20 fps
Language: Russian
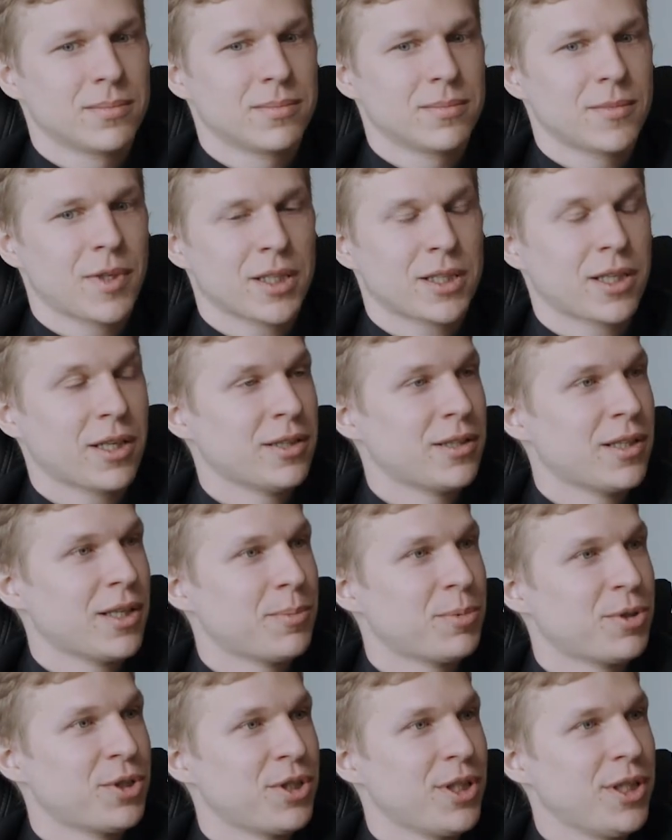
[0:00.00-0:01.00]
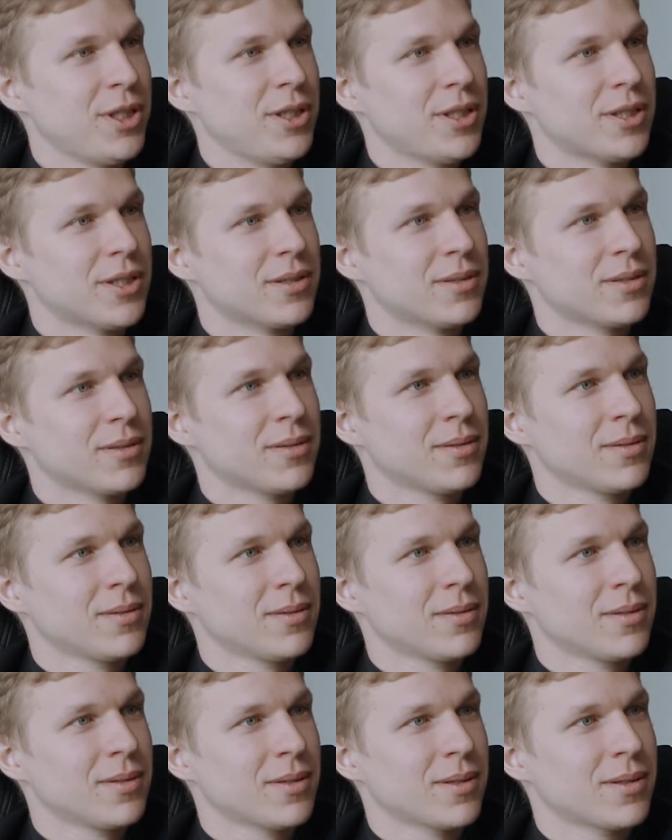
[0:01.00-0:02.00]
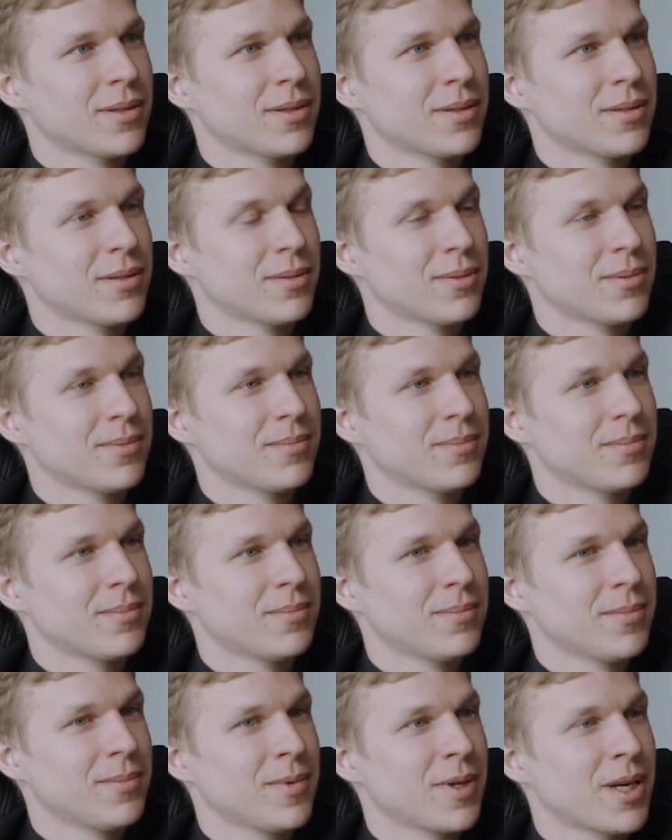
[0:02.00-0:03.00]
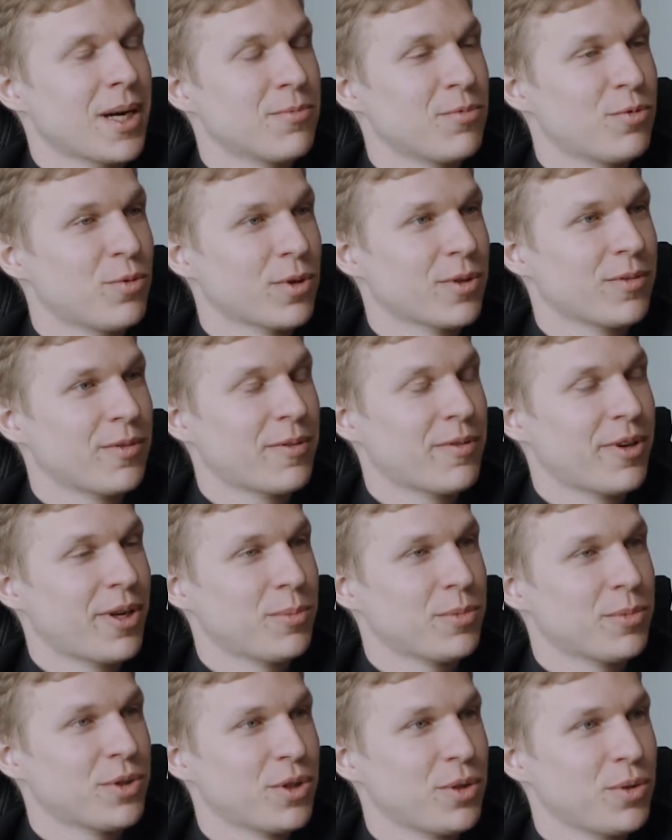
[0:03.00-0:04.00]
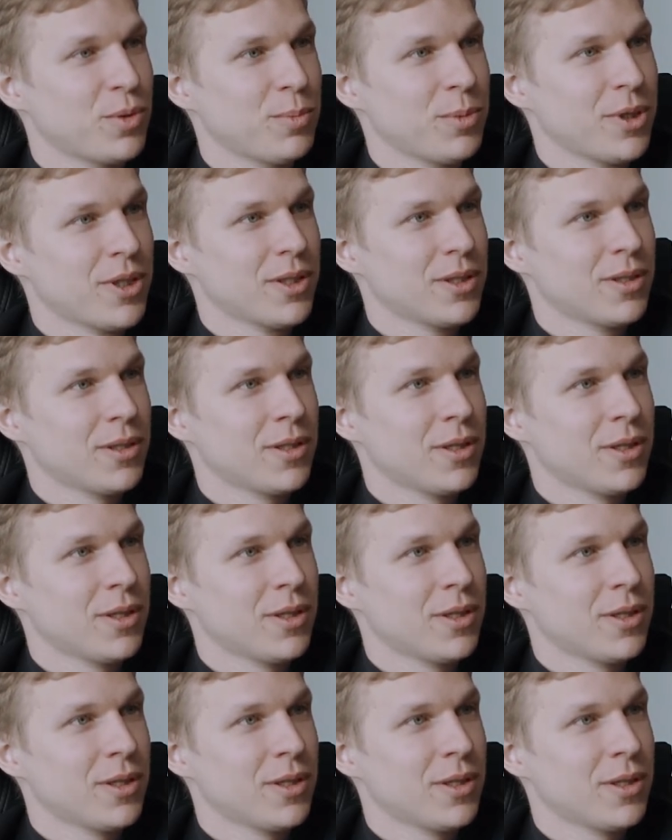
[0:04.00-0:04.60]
Открытое общение, Э, комфорт во время съемки.